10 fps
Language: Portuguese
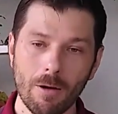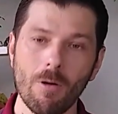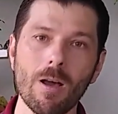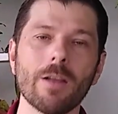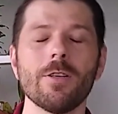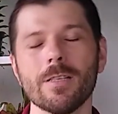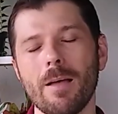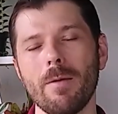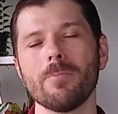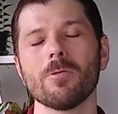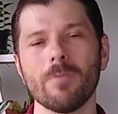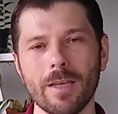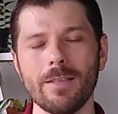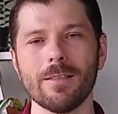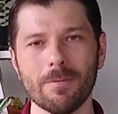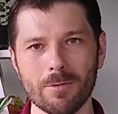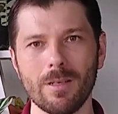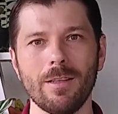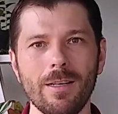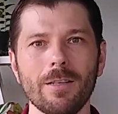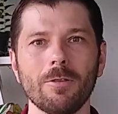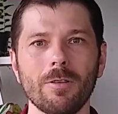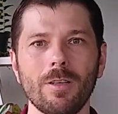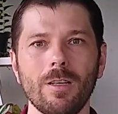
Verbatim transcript: Agora que já sabemos com quem estamos lidando,